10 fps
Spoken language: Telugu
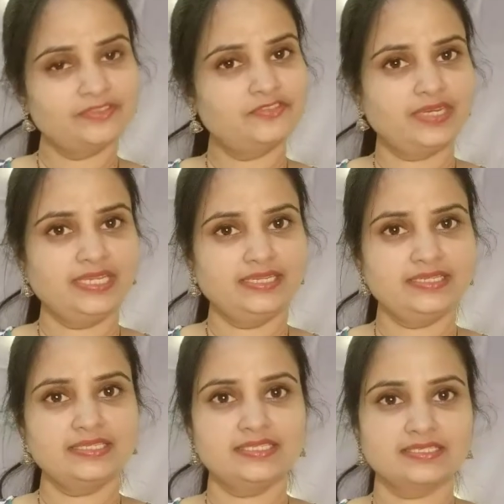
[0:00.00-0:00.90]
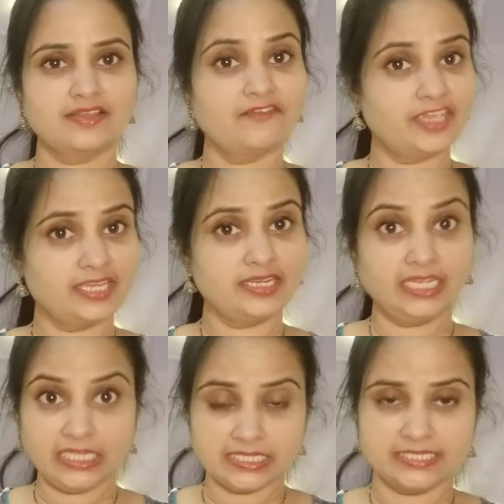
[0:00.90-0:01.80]
త్రీ ఇస్ వేర్
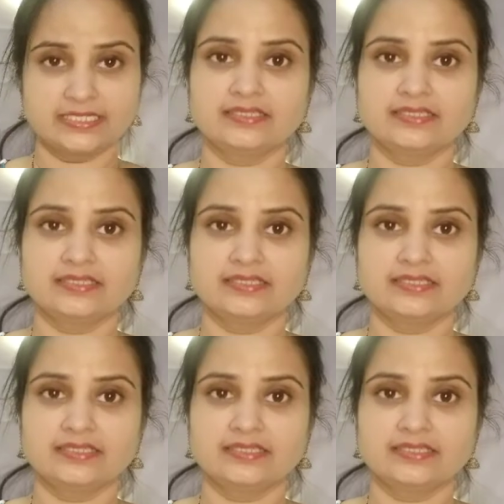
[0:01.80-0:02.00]
హీల్స్